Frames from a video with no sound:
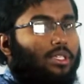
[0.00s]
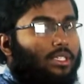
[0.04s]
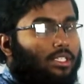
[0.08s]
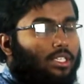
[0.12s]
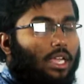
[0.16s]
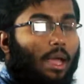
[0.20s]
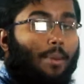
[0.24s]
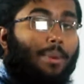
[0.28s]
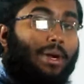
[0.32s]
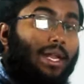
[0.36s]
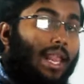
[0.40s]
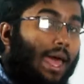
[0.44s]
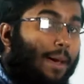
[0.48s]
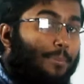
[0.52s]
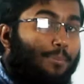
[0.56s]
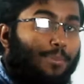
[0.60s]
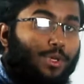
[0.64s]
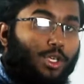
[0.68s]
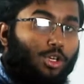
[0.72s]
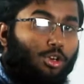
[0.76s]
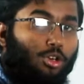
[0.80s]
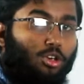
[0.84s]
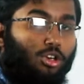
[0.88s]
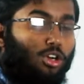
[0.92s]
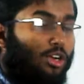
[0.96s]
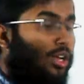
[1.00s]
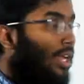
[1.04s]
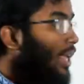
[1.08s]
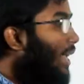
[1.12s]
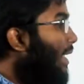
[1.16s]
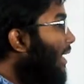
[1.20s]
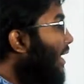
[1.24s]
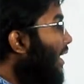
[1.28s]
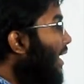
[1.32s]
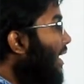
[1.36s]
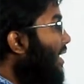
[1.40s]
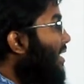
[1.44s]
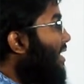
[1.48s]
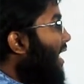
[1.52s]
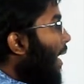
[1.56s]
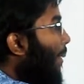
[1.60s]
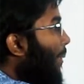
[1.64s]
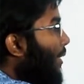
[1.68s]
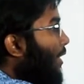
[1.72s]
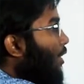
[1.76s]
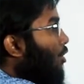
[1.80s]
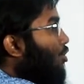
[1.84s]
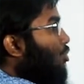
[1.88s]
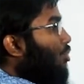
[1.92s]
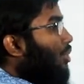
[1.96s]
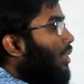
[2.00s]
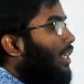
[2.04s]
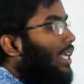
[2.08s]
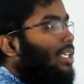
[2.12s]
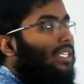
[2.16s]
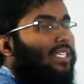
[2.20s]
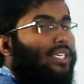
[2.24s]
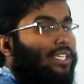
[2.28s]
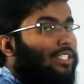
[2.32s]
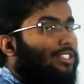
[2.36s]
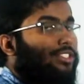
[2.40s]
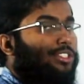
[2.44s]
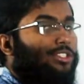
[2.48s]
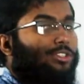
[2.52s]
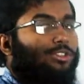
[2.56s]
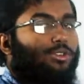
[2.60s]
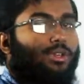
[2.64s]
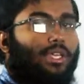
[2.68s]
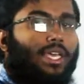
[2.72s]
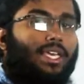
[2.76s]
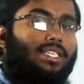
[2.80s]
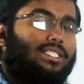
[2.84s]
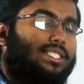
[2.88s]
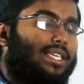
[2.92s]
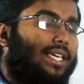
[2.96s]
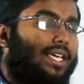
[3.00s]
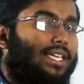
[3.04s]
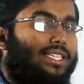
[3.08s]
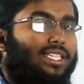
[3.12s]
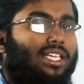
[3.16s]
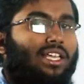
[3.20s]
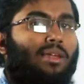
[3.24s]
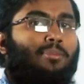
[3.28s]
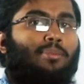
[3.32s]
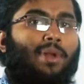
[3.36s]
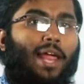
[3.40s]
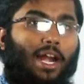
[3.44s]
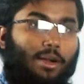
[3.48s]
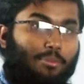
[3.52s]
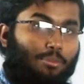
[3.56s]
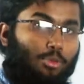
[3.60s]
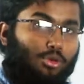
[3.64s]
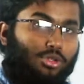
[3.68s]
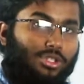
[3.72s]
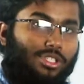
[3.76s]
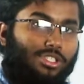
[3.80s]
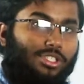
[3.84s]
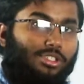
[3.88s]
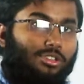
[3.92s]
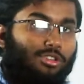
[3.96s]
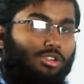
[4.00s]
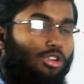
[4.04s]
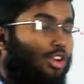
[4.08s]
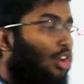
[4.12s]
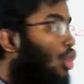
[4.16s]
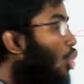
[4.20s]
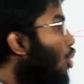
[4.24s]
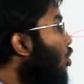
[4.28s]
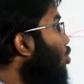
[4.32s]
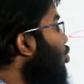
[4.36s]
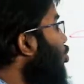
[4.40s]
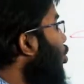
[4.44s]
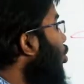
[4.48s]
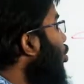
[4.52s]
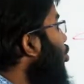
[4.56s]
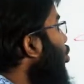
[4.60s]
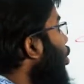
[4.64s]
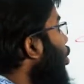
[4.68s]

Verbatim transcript: তো আমার লাভ কী হলো এই যে আমার এই অংশটা কেটে গেছিলো এই যে এখান থেকে ব্লাড পড়তেছিল যখন